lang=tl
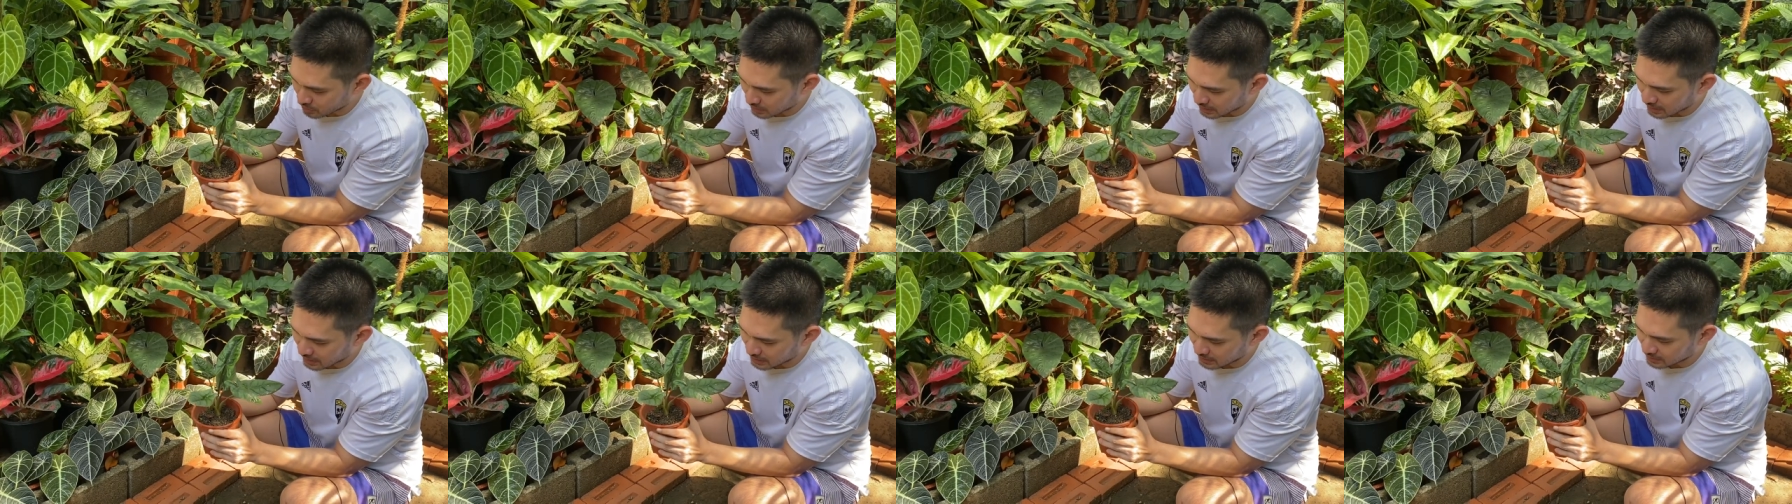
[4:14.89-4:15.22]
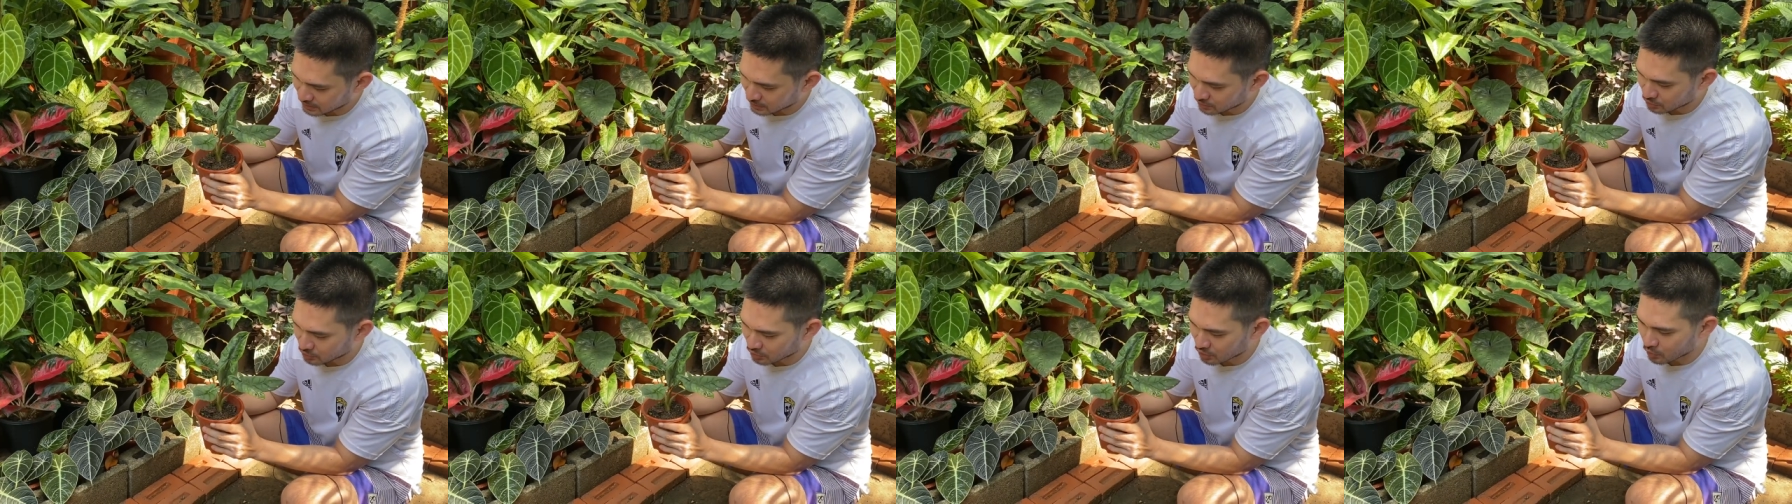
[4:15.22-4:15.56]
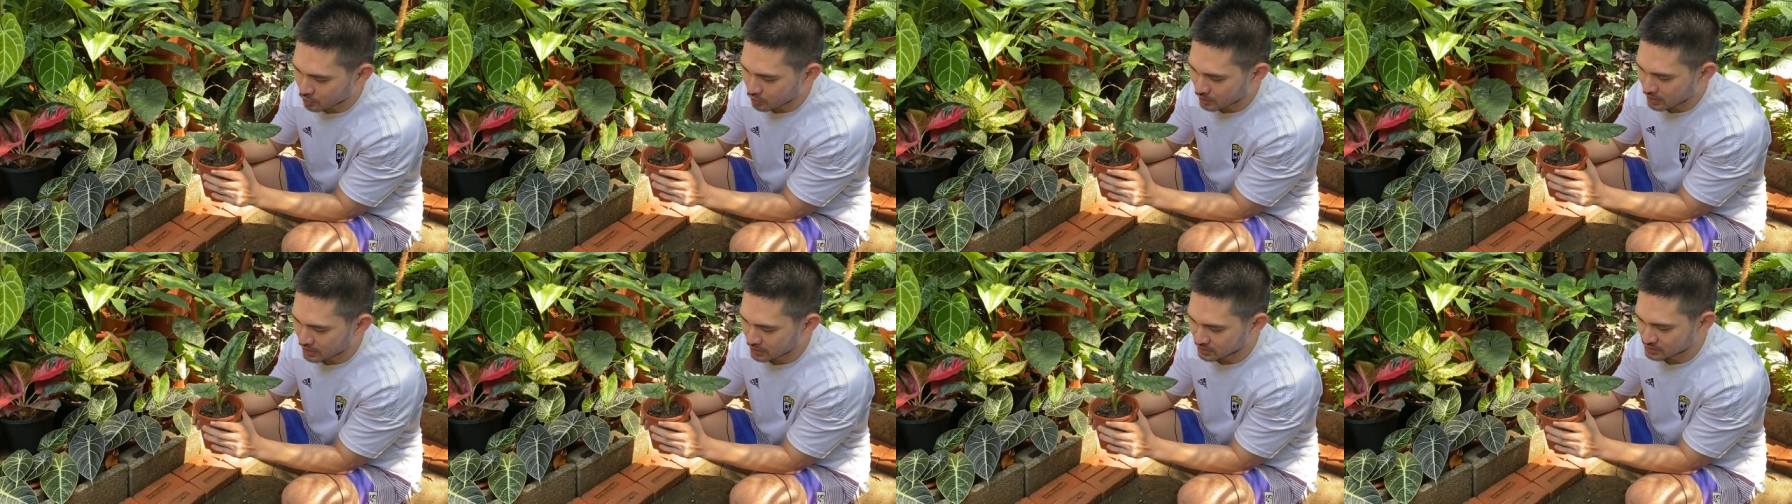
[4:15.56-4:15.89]
uh,
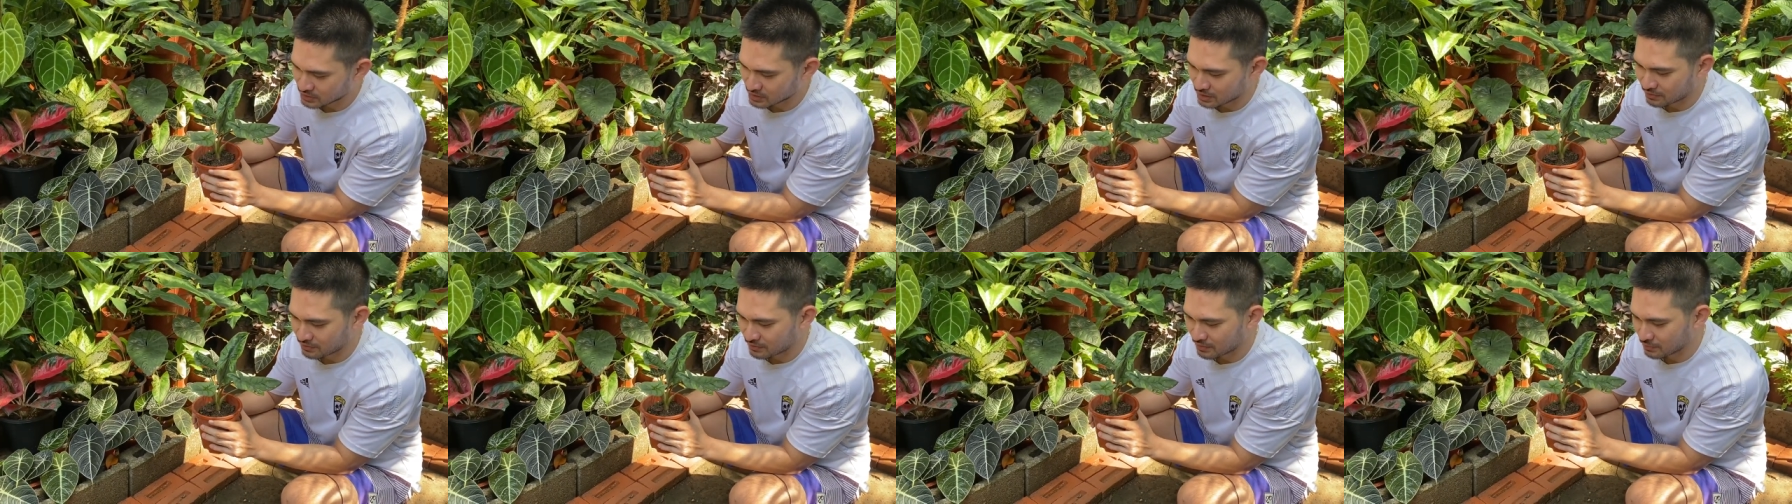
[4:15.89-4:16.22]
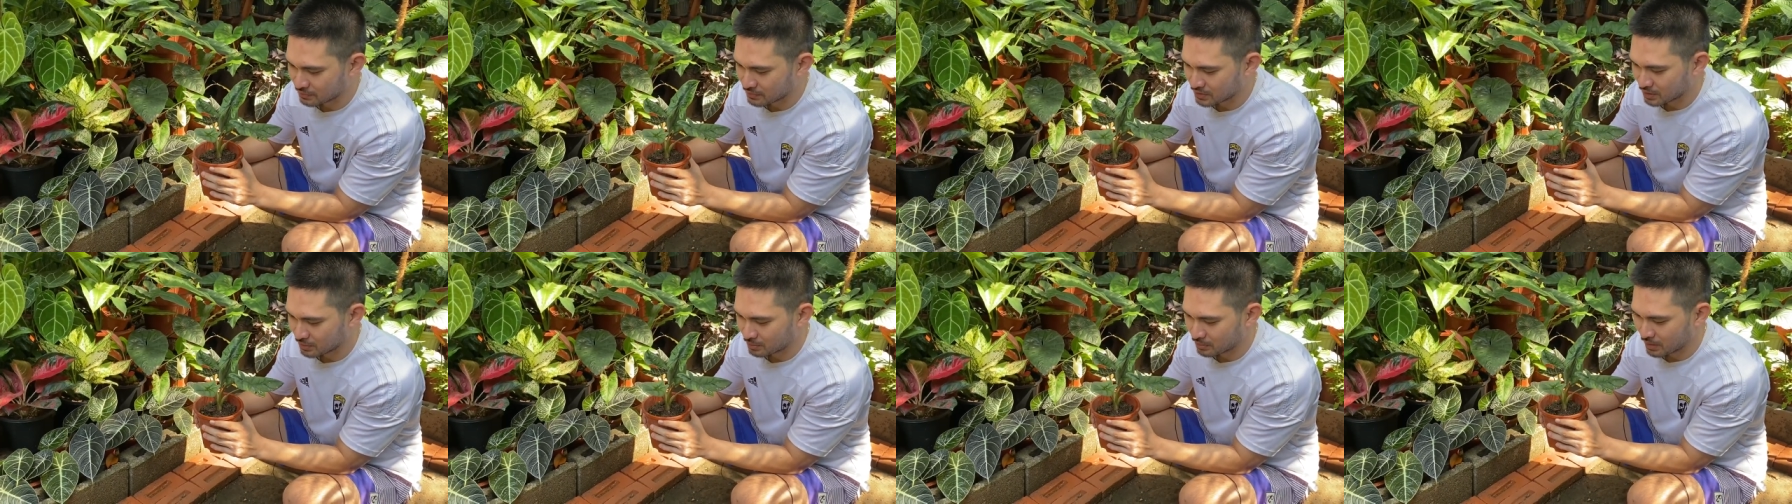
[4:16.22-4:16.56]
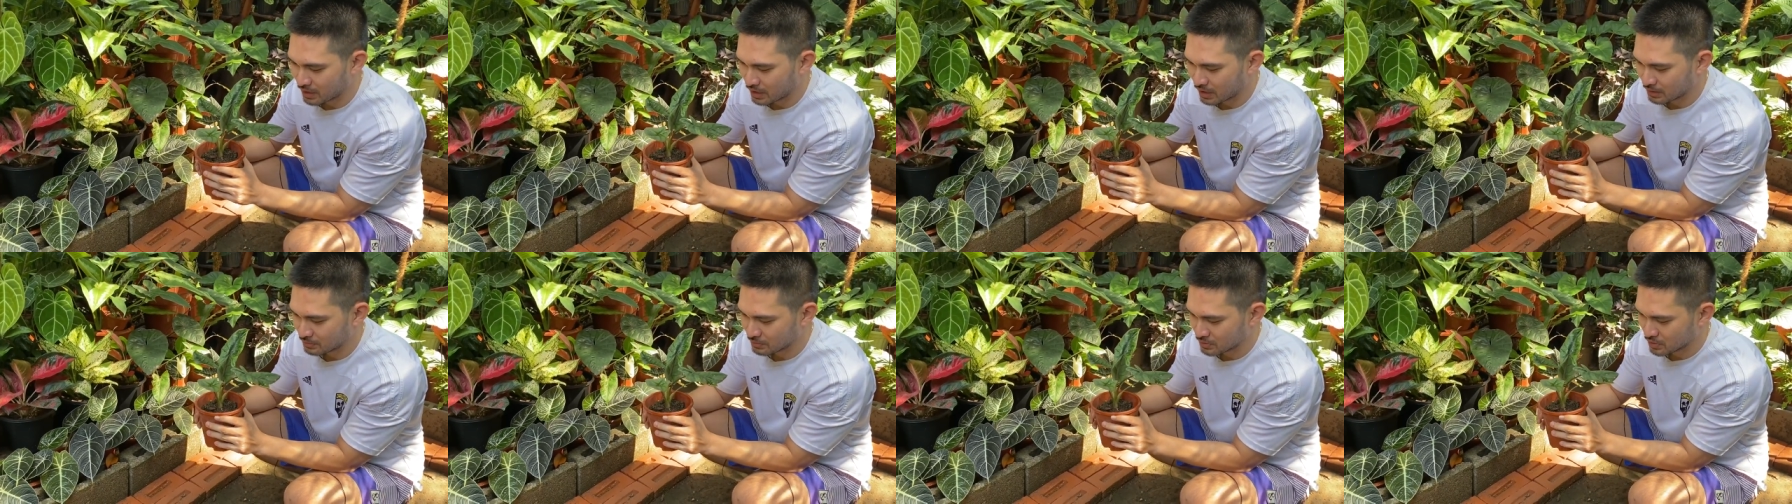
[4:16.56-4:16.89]
nag-grow lang siya from the
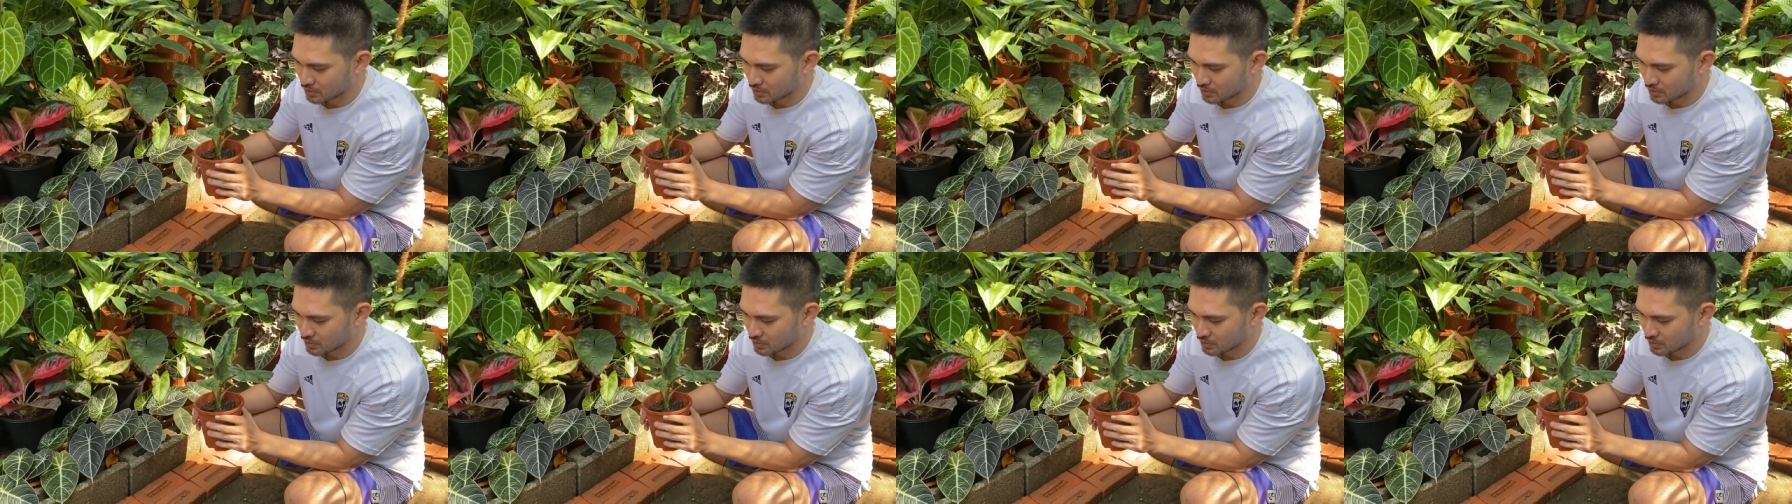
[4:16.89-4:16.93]
bulb.